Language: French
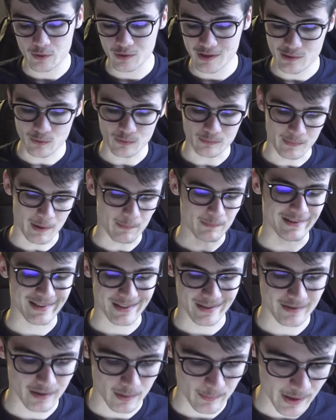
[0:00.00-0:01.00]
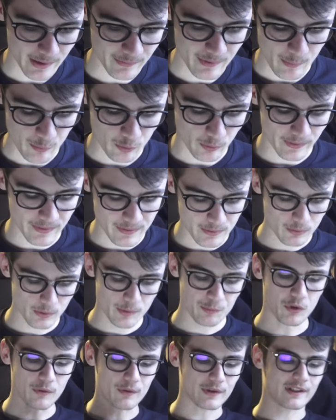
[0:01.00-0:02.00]
et connaissant même très très bien
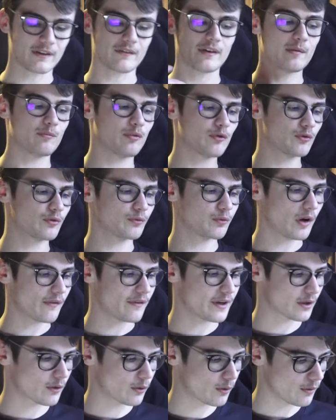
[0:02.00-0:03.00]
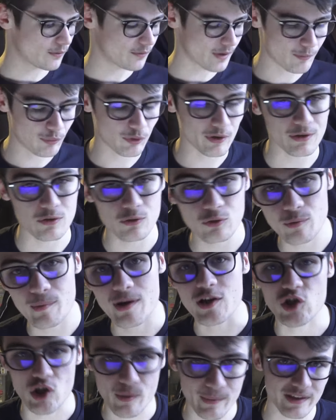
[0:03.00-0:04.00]
Vaporesso et pour avoir travaillé plus d'une fois avec eux, Vaporesso ne
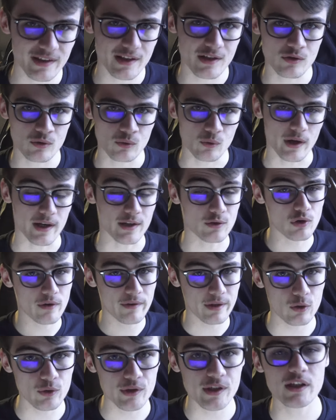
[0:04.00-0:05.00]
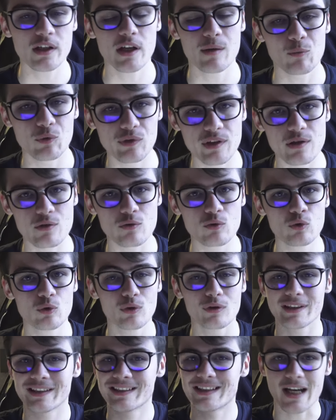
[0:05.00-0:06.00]
m'a jamais déçu. Est-ce qu'avec le kit là, ils m'ont
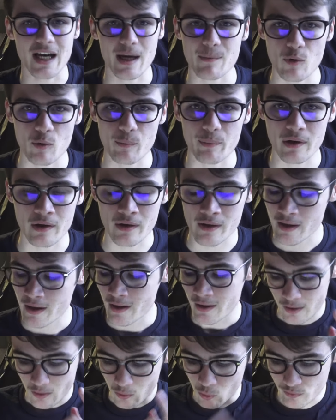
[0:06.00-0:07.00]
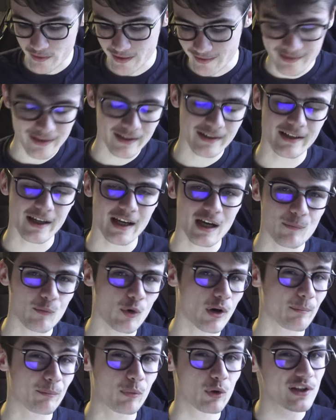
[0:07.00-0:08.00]
déçu Carrément pas. On intègre
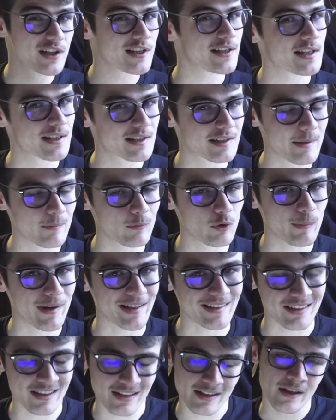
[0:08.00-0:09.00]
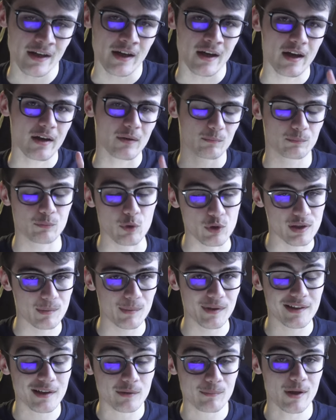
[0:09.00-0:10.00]
carrément un petit système de batterie
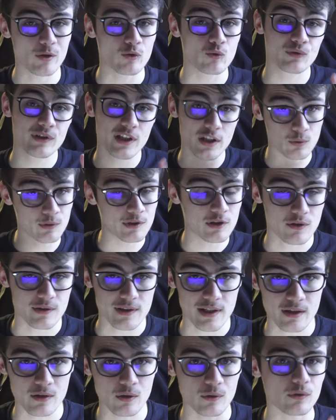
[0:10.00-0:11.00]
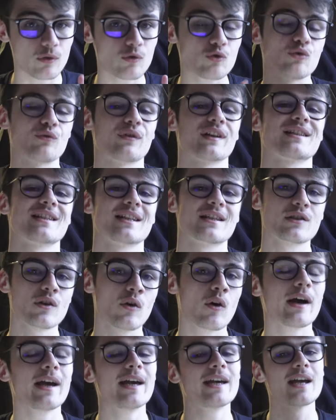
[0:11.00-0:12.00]
possibilité de mettre du 1850, du
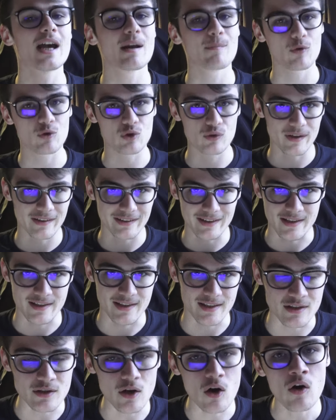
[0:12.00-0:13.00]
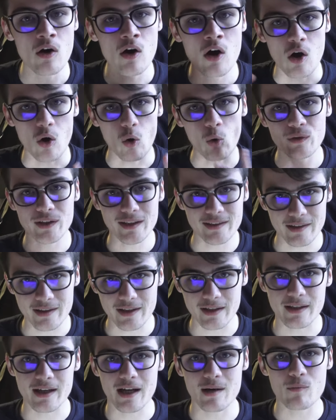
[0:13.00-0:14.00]
2700, également du 21700. On
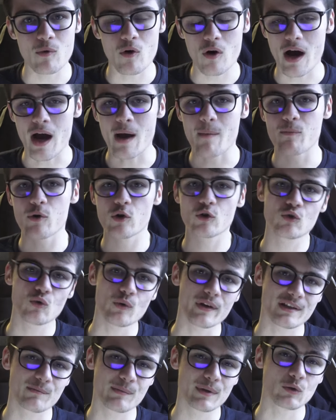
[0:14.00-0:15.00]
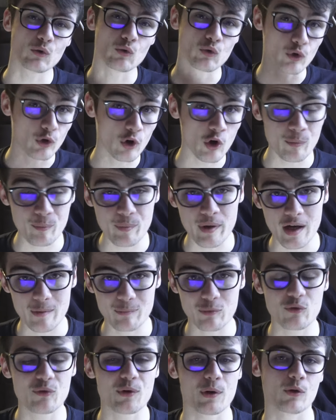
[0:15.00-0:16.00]
intègre également un bloc USB de 2 A
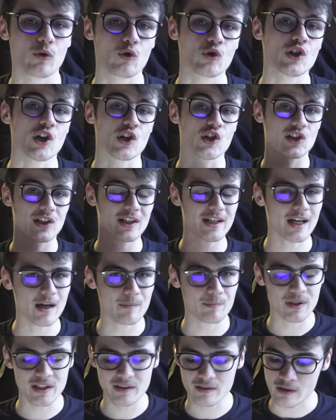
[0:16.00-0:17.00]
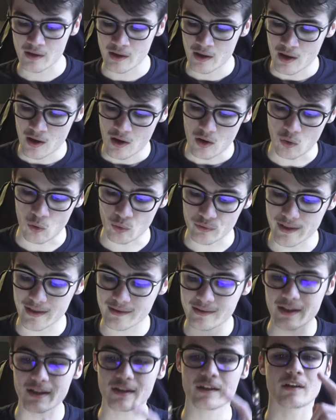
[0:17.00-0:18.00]
pour faire une recharge très rapide. On
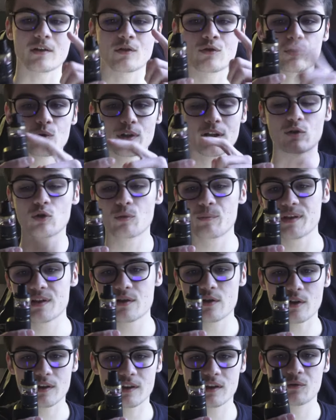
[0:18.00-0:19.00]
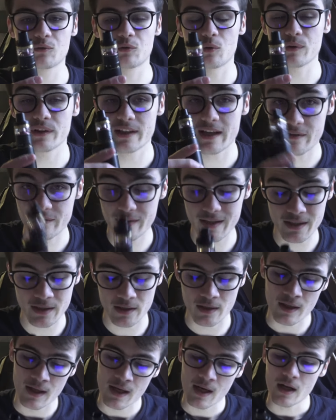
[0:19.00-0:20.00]
intègre sur l'atomiseur qui est fourni
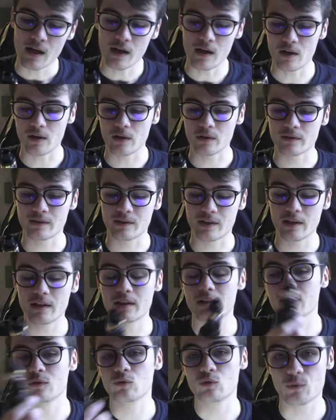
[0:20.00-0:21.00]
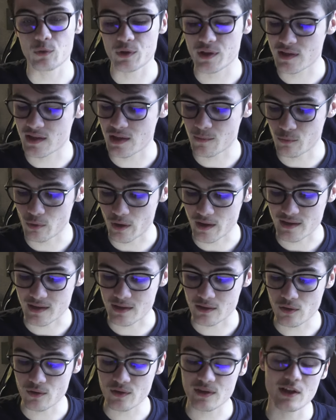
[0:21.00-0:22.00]
avec euh, des nouveaux systèmes de
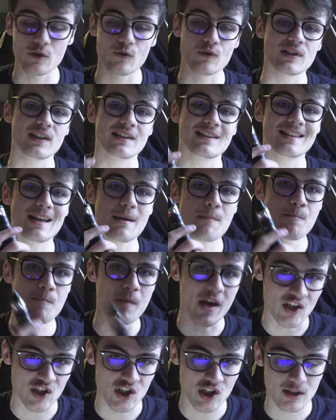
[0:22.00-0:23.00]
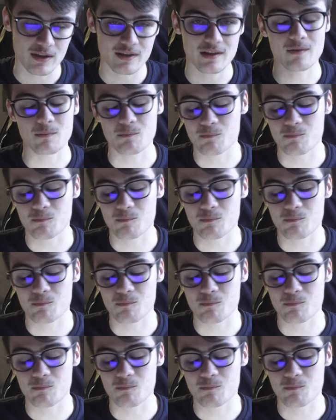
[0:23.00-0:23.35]
résistance, qui est le système Mesh.